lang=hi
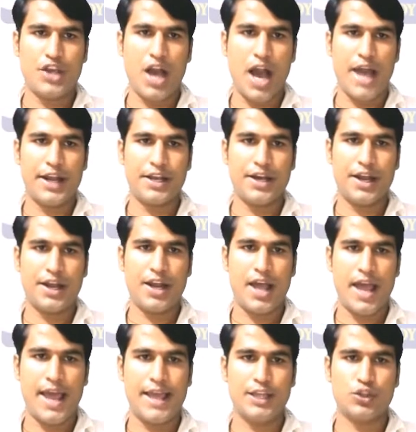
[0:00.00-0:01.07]
कार्य
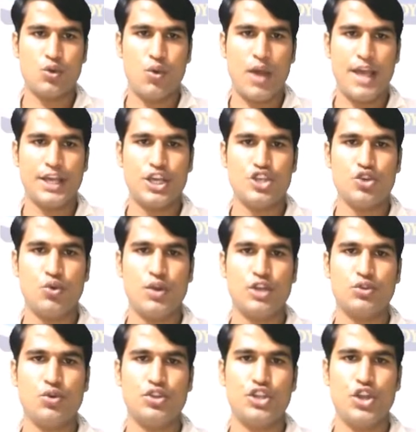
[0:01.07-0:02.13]
करना है तो काय की जरूरत
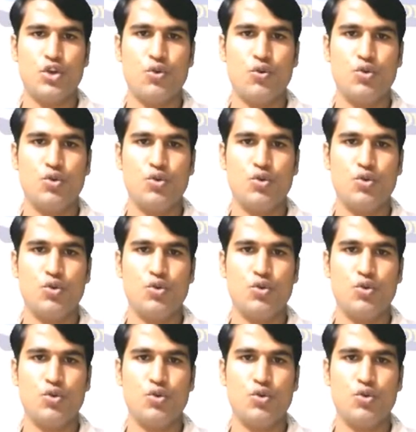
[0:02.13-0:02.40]
होती है